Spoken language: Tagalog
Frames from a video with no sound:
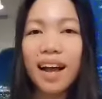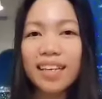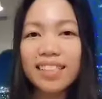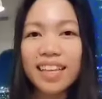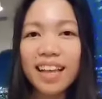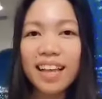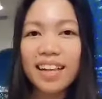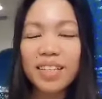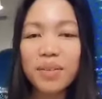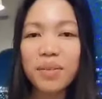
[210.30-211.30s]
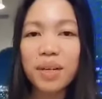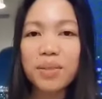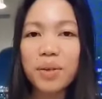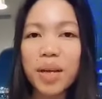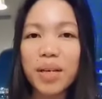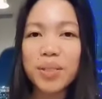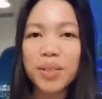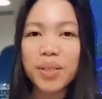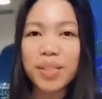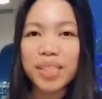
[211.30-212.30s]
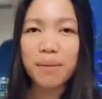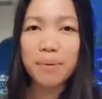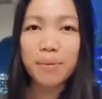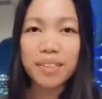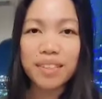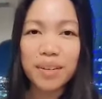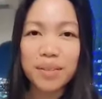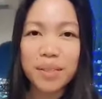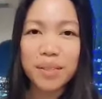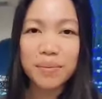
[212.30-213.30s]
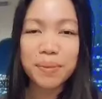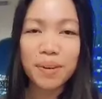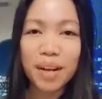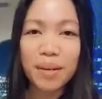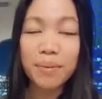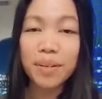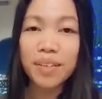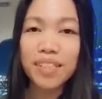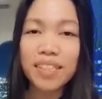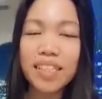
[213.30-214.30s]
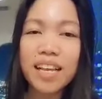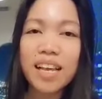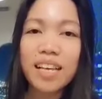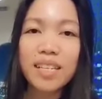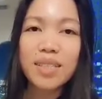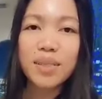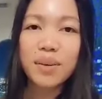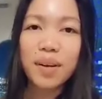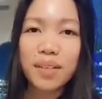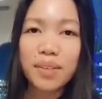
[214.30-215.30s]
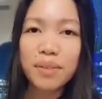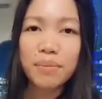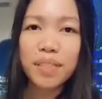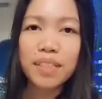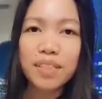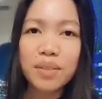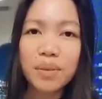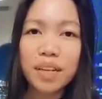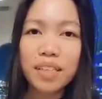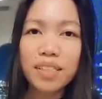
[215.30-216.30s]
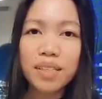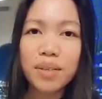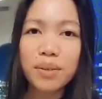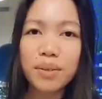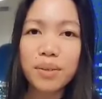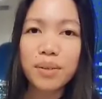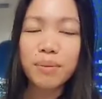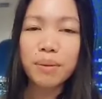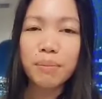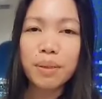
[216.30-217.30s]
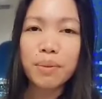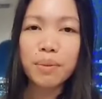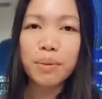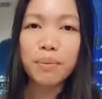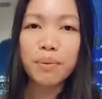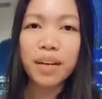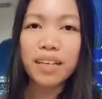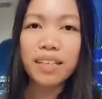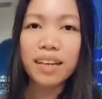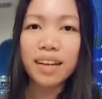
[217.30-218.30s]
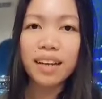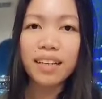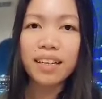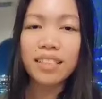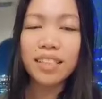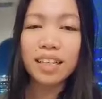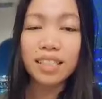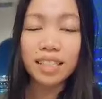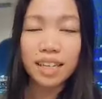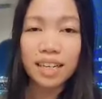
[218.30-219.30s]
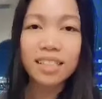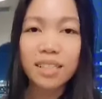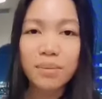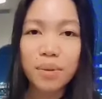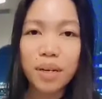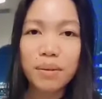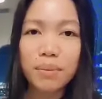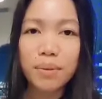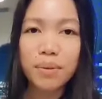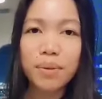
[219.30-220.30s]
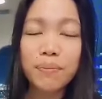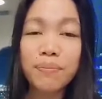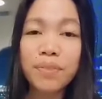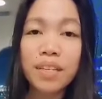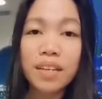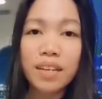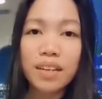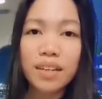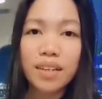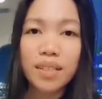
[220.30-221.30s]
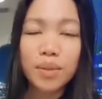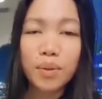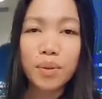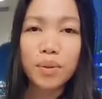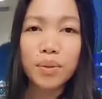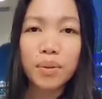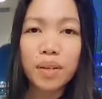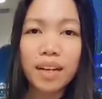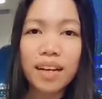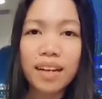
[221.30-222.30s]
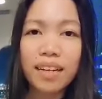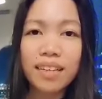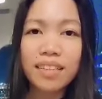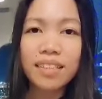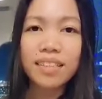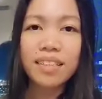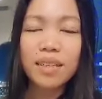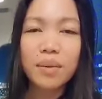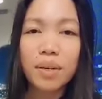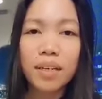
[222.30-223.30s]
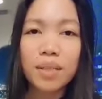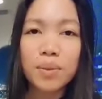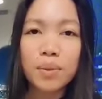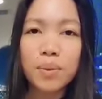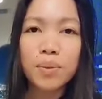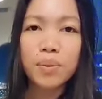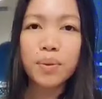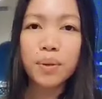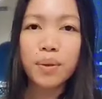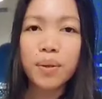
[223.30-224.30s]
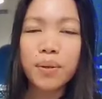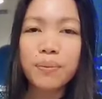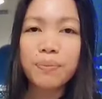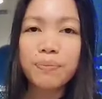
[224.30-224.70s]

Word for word: Hi Sel! Congratulations! Happy 1,000 subscribers! So, ayun, message ko lang sa'yo. Ipagpatuloy mo lang yan na, na, na nasimulan mo. Ah, tuloy-tuloy uh, tuloy lang. Huwag kang susuko.